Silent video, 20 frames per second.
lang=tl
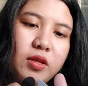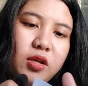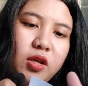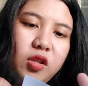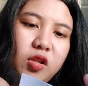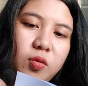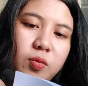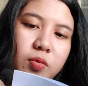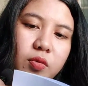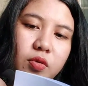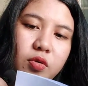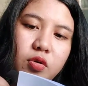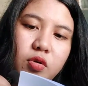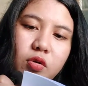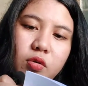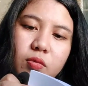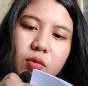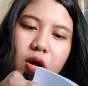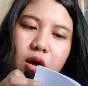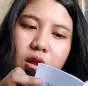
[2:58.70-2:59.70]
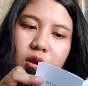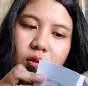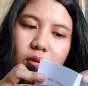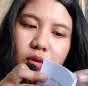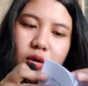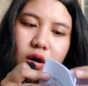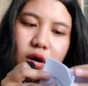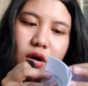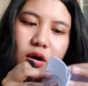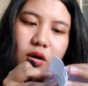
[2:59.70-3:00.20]
ito po yung mga
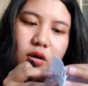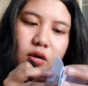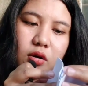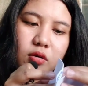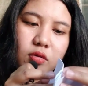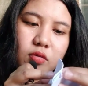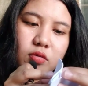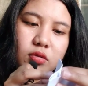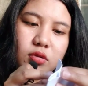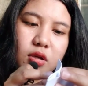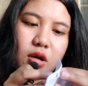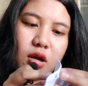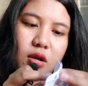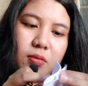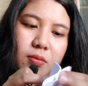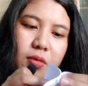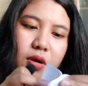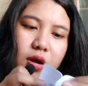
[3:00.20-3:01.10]
lugar kung saan